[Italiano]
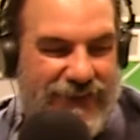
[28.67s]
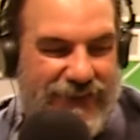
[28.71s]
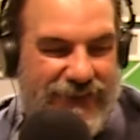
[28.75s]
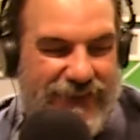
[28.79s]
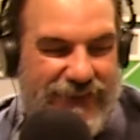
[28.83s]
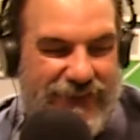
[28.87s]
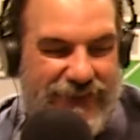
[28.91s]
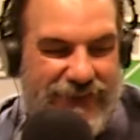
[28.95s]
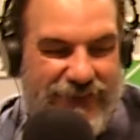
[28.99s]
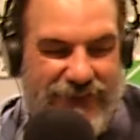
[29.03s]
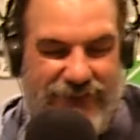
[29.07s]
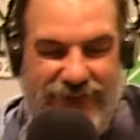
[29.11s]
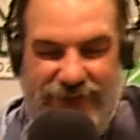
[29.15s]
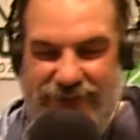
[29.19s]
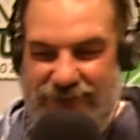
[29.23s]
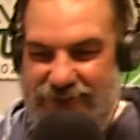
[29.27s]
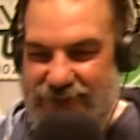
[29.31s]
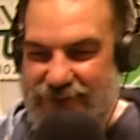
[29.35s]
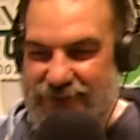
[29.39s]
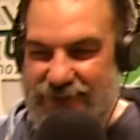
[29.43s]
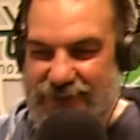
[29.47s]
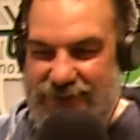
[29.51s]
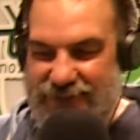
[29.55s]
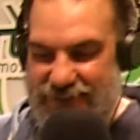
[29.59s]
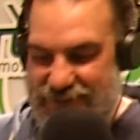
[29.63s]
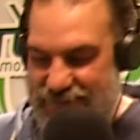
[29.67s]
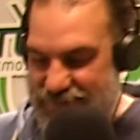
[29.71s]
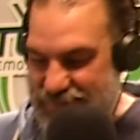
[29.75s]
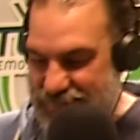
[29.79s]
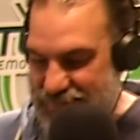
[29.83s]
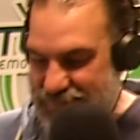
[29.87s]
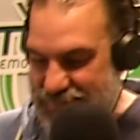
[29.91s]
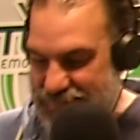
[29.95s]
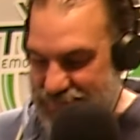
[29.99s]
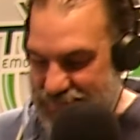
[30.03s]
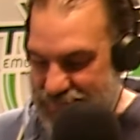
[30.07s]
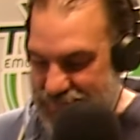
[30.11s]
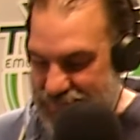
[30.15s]
Buongiorno a lei,
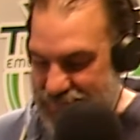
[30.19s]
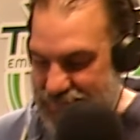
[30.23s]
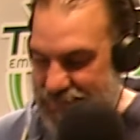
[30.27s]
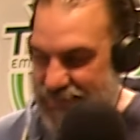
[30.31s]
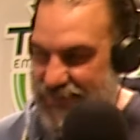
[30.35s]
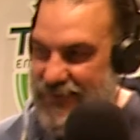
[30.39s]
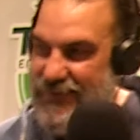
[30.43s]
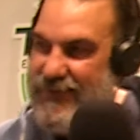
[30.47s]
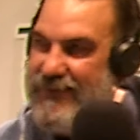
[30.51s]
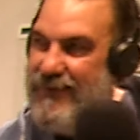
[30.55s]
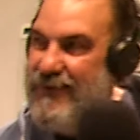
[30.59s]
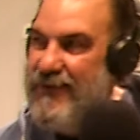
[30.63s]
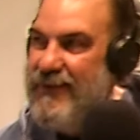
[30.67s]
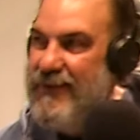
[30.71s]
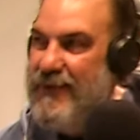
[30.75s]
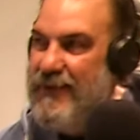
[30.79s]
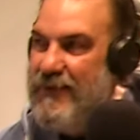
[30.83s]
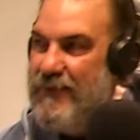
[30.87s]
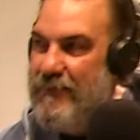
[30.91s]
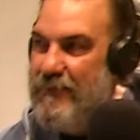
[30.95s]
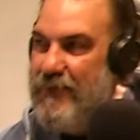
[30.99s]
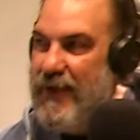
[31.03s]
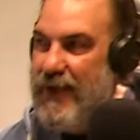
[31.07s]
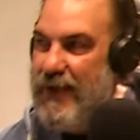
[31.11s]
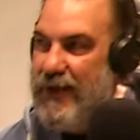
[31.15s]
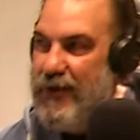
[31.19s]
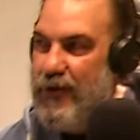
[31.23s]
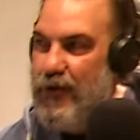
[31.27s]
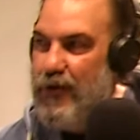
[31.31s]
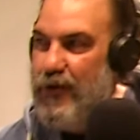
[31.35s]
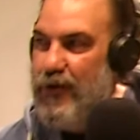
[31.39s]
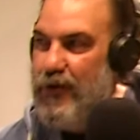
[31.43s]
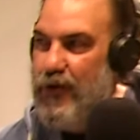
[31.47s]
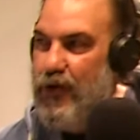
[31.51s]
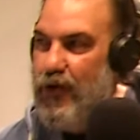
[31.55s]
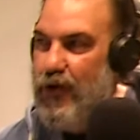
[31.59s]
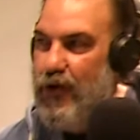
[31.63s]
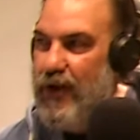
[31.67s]
buongiorno a tutti. Bene,
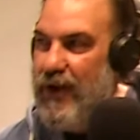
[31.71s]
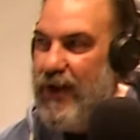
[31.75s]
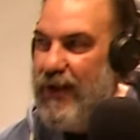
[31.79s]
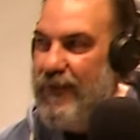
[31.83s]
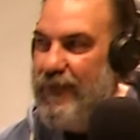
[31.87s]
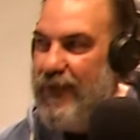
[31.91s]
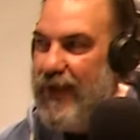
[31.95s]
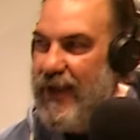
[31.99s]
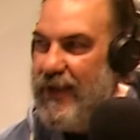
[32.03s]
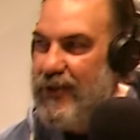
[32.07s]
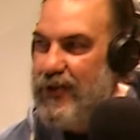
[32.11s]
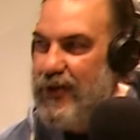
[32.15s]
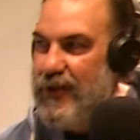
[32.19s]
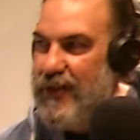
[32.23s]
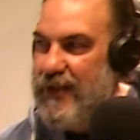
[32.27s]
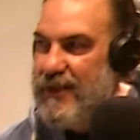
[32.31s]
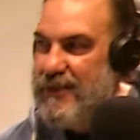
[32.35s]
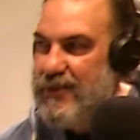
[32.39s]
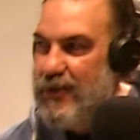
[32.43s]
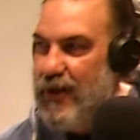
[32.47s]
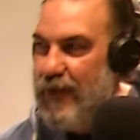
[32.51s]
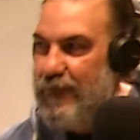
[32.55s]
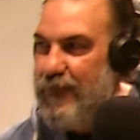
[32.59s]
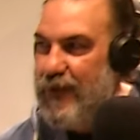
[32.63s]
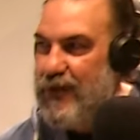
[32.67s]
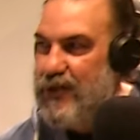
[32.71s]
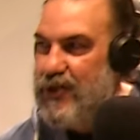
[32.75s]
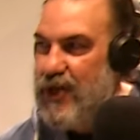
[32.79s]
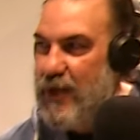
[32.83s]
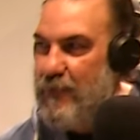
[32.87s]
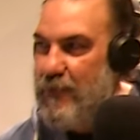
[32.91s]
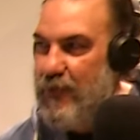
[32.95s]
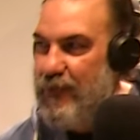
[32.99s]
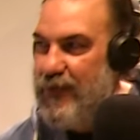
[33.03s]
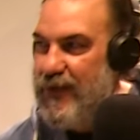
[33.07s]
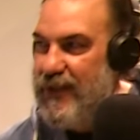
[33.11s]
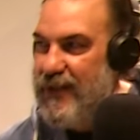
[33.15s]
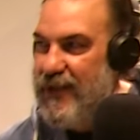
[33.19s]
non, non, la vedo, adesso la
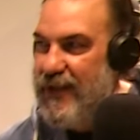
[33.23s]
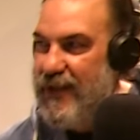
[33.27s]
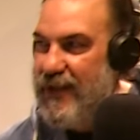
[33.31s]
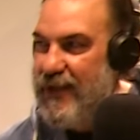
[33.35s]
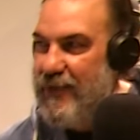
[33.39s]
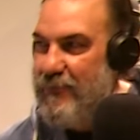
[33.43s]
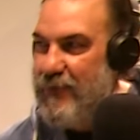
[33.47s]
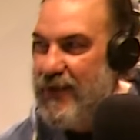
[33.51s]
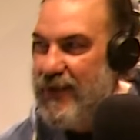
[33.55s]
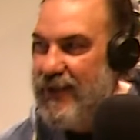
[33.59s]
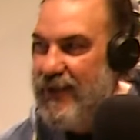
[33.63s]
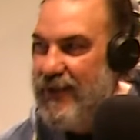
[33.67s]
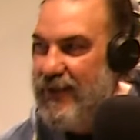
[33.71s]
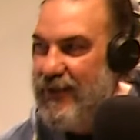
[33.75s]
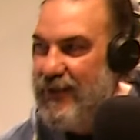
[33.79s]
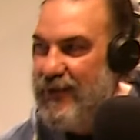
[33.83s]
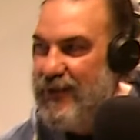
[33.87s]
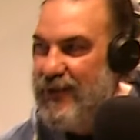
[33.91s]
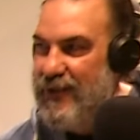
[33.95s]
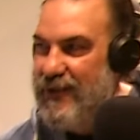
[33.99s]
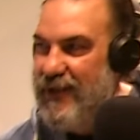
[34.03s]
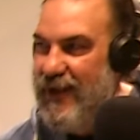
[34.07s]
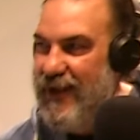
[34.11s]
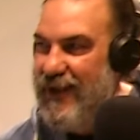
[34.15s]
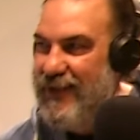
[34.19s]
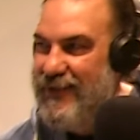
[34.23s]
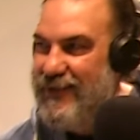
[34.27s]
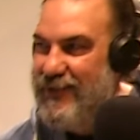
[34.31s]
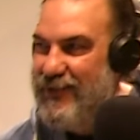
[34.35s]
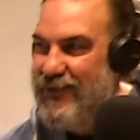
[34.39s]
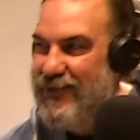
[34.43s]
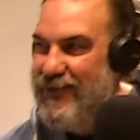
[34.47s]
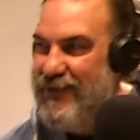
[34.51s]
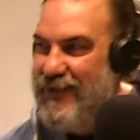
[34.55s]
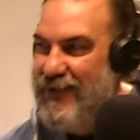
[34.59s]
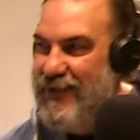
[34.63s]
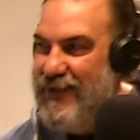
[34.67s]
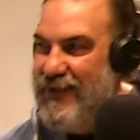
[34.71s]
facciamo vedere perché ogni
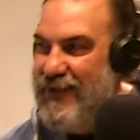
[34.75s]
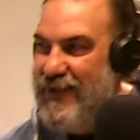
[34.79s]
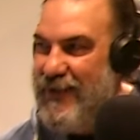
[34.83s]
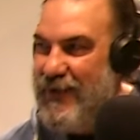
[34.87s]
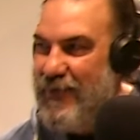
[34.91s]
tanto